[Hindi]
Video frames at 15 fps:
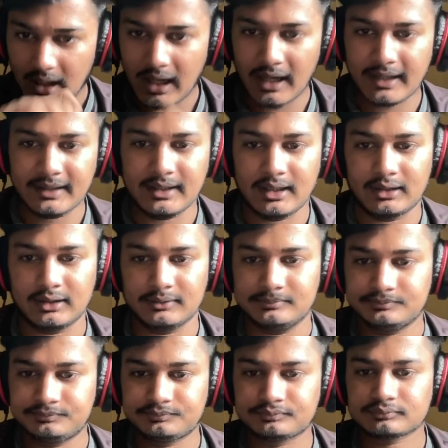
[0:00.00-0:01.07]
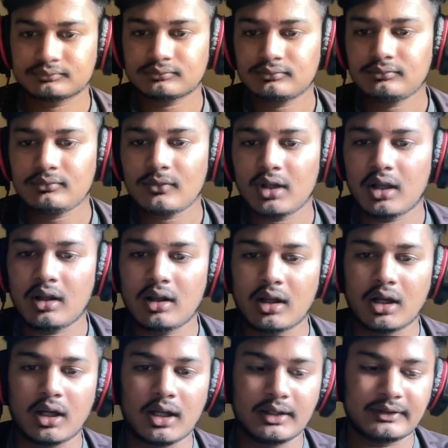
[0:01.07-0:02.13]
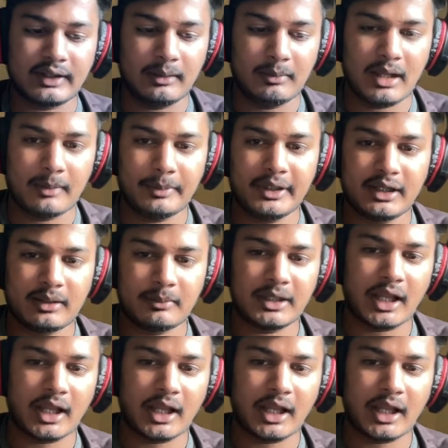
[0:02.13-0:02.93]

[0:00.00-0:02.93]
आगे देखते हैं सेम यहाँ पे अगर मैं